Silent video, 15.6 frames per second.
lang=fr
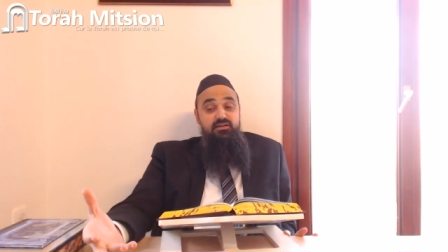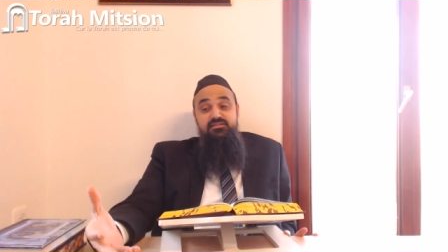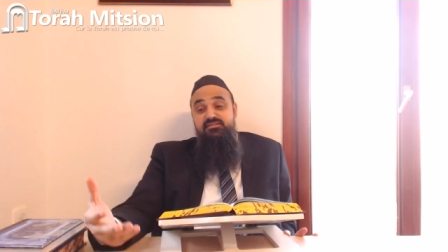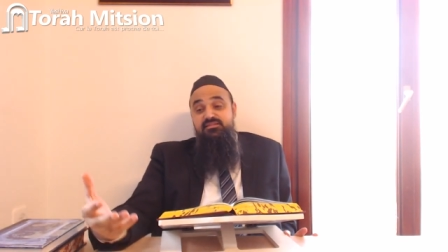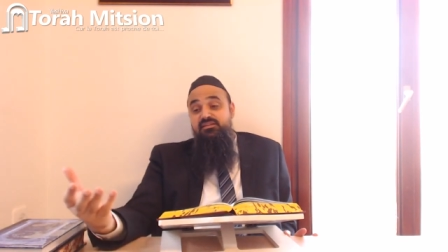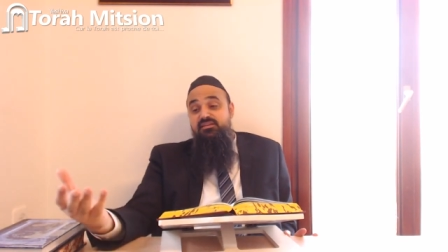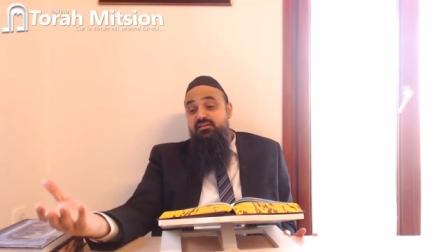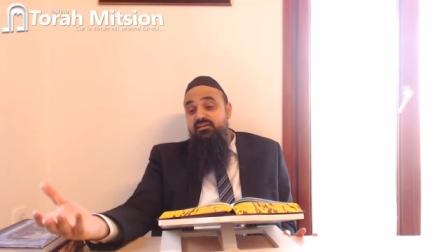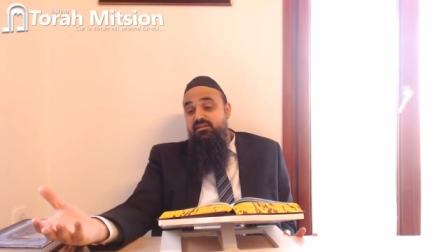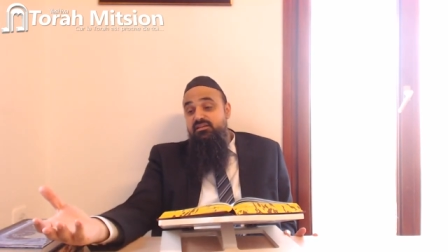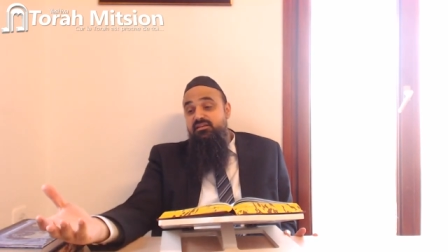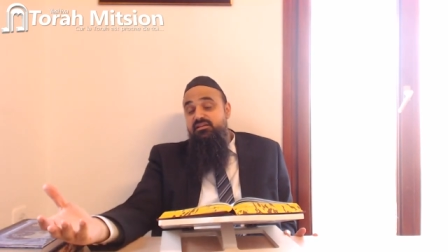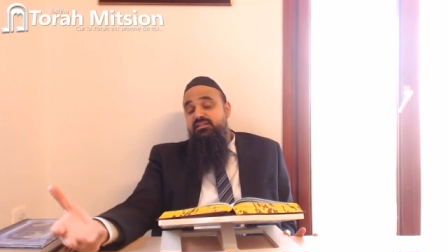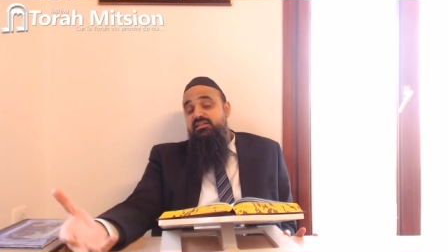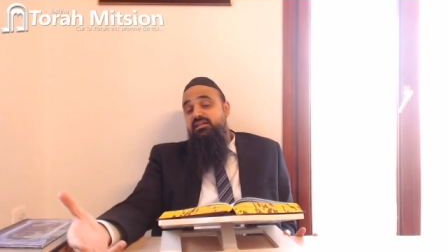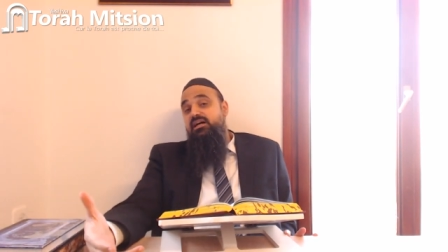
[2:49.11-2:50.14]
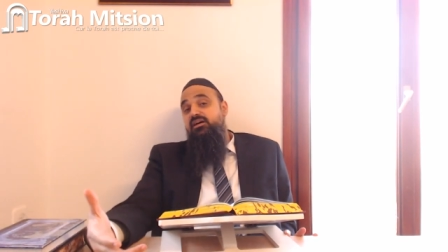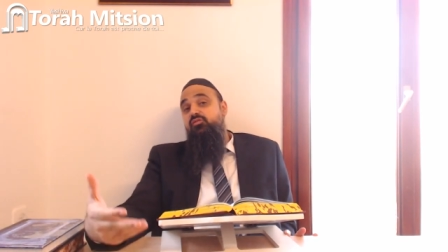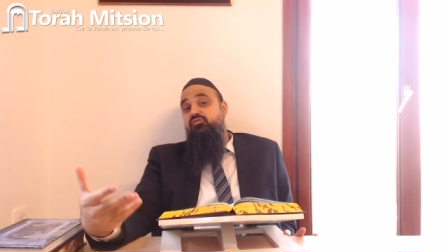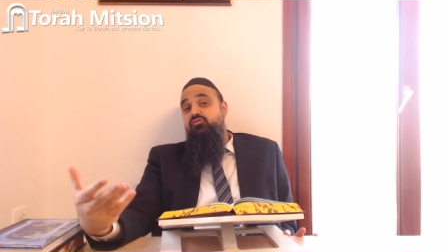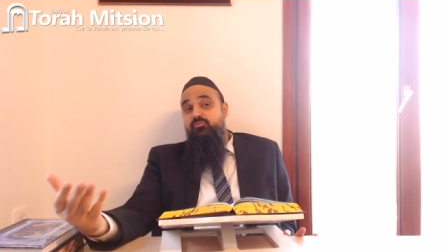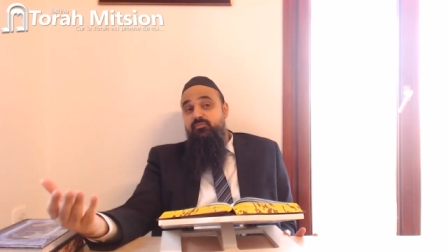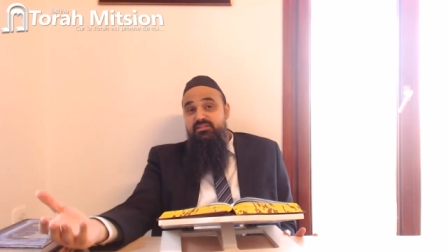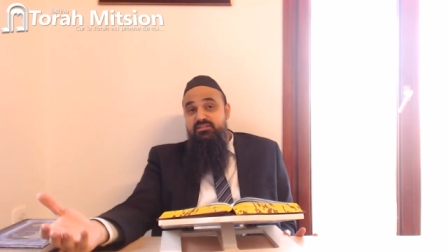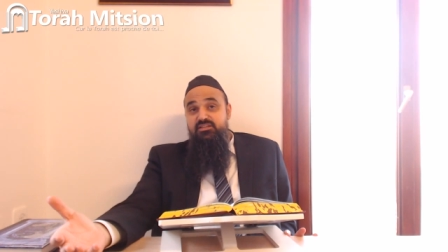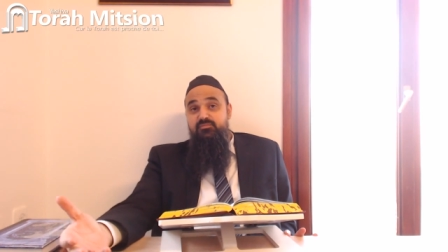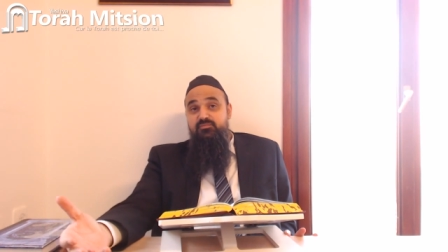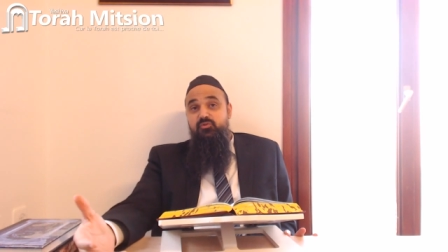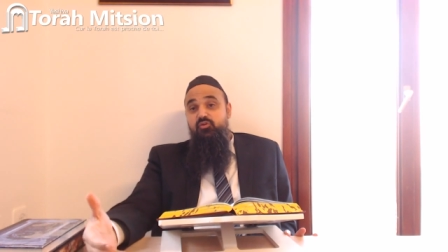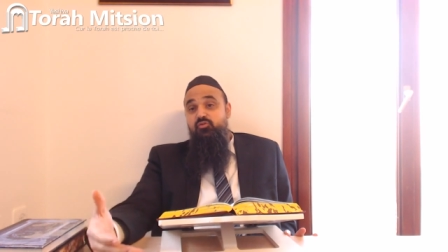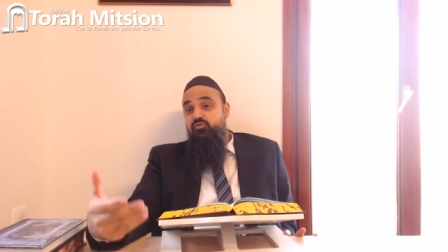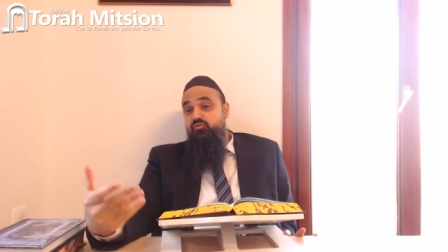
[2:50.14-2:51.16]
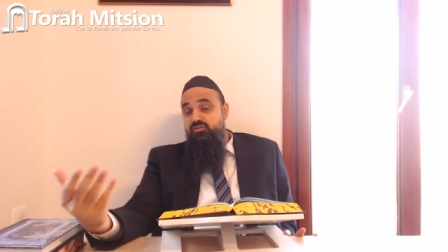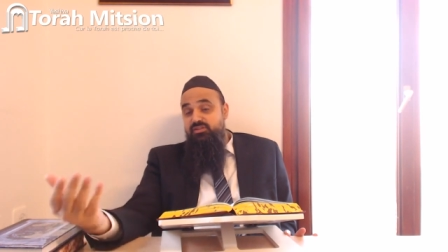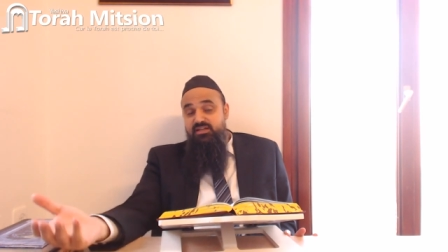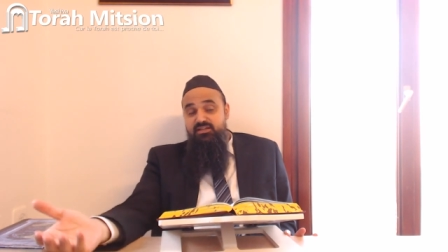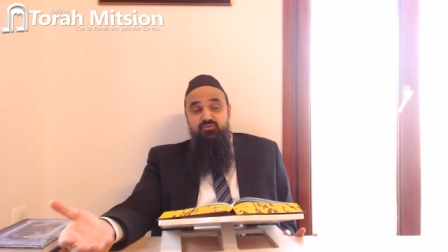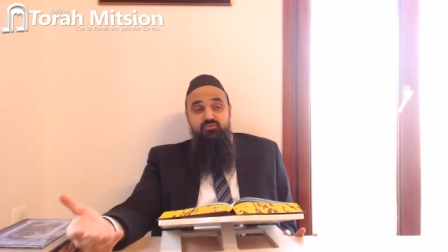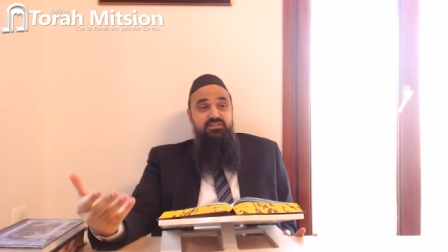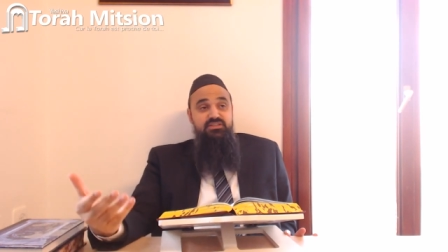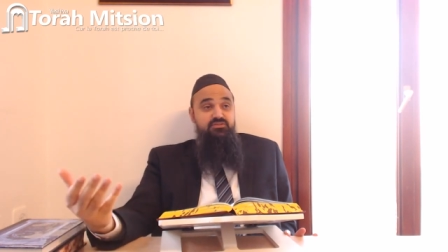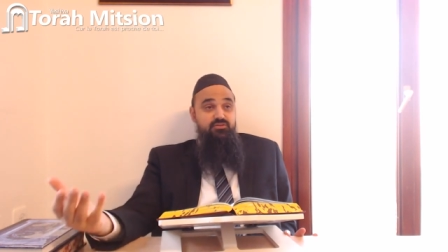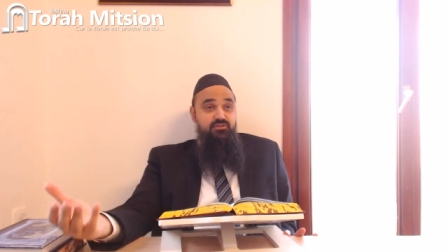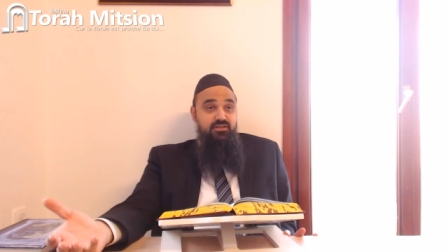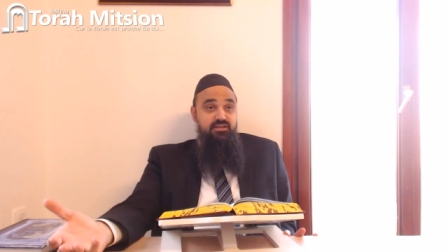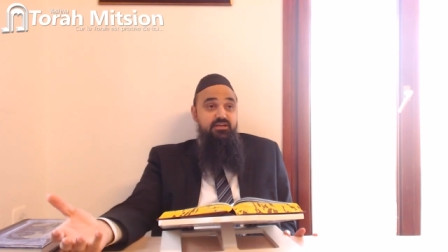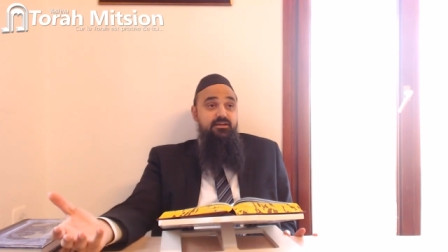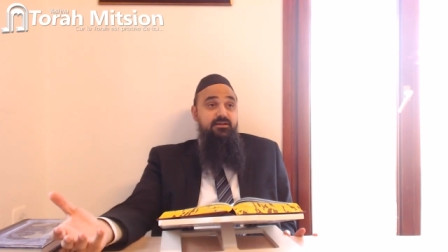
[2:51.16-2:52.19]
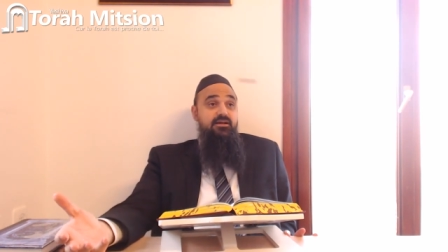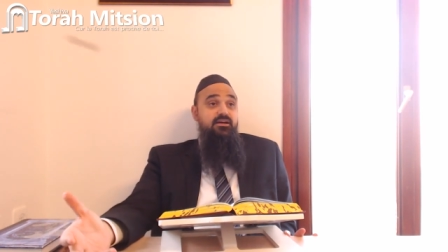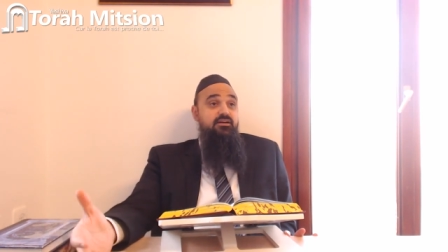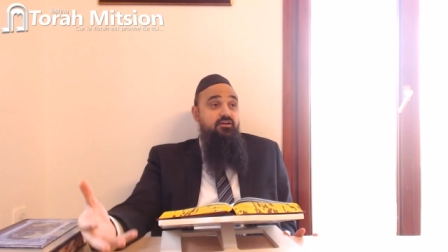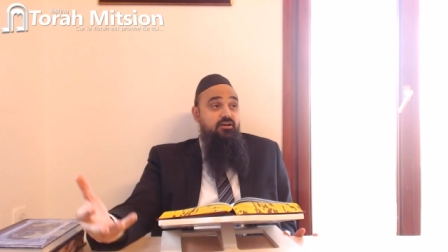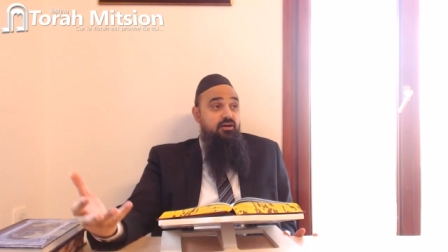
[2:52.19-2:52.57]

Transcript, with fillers: s'il y a automatiquement une autre action qui se crée,